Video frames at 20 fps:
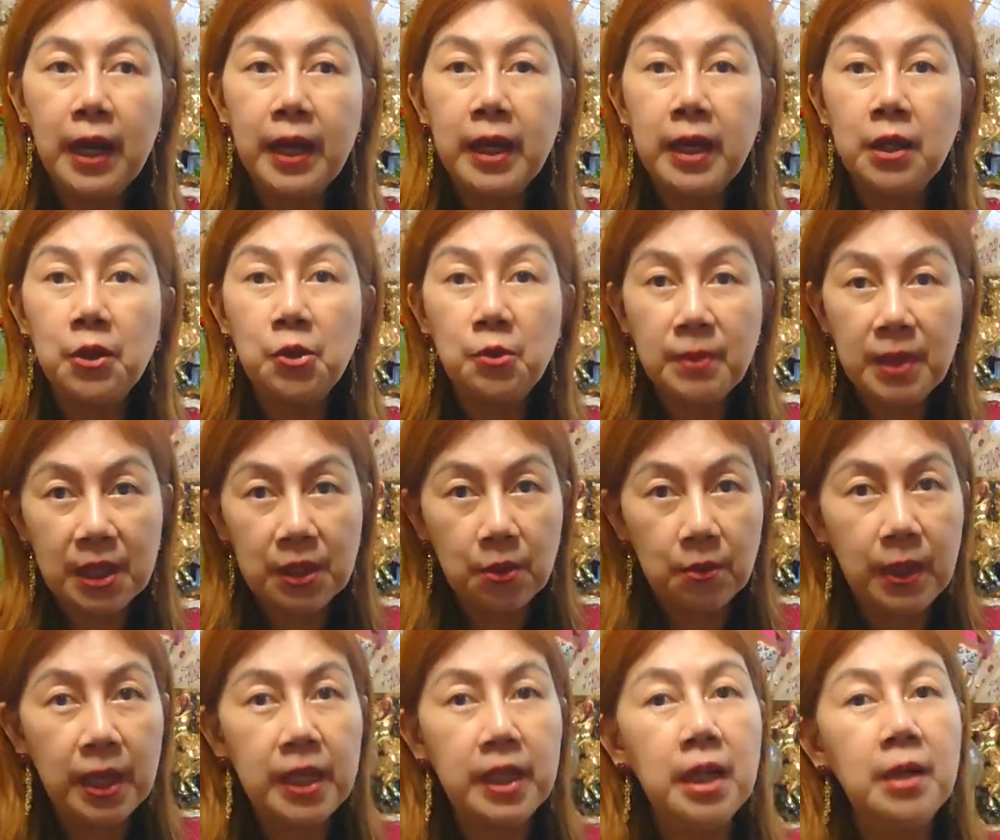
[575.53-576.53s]
ay
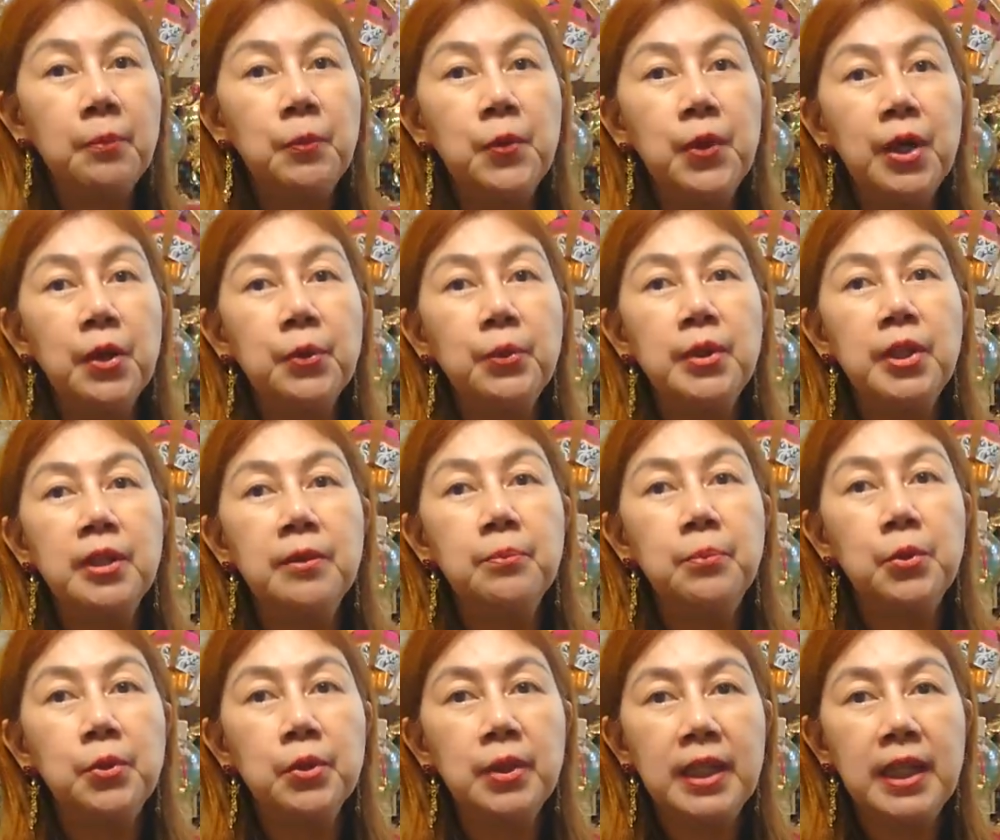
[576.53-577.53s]
gumagawa na po ako
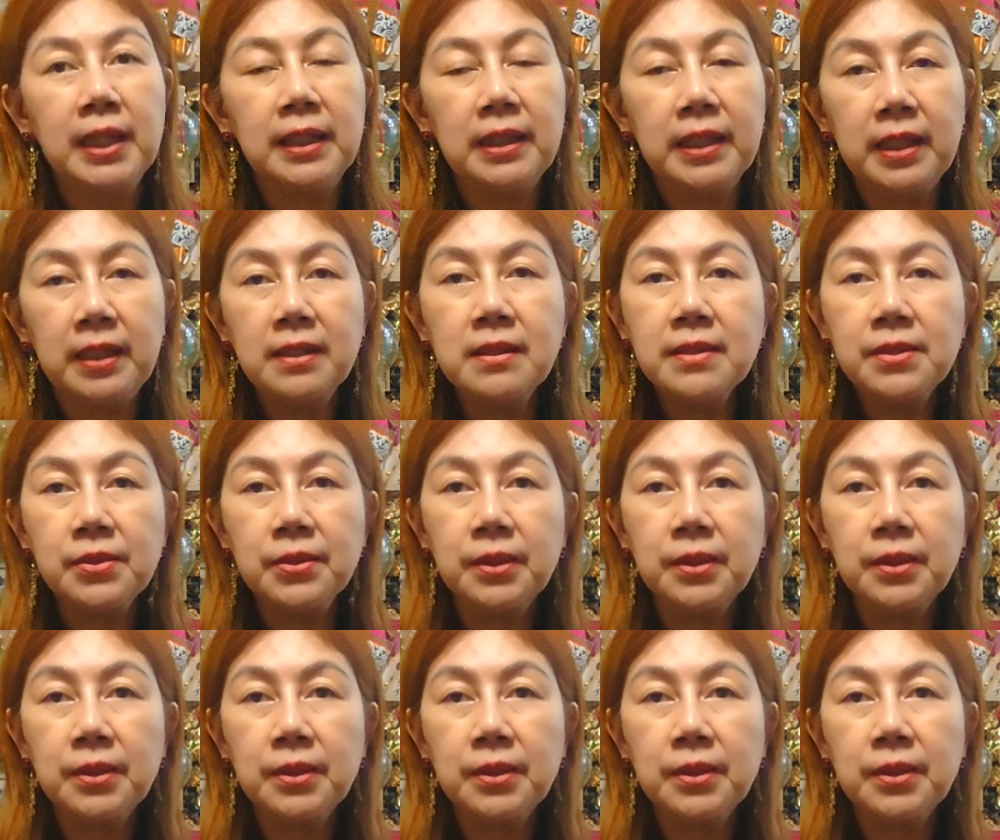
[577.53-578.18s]
ng book natin.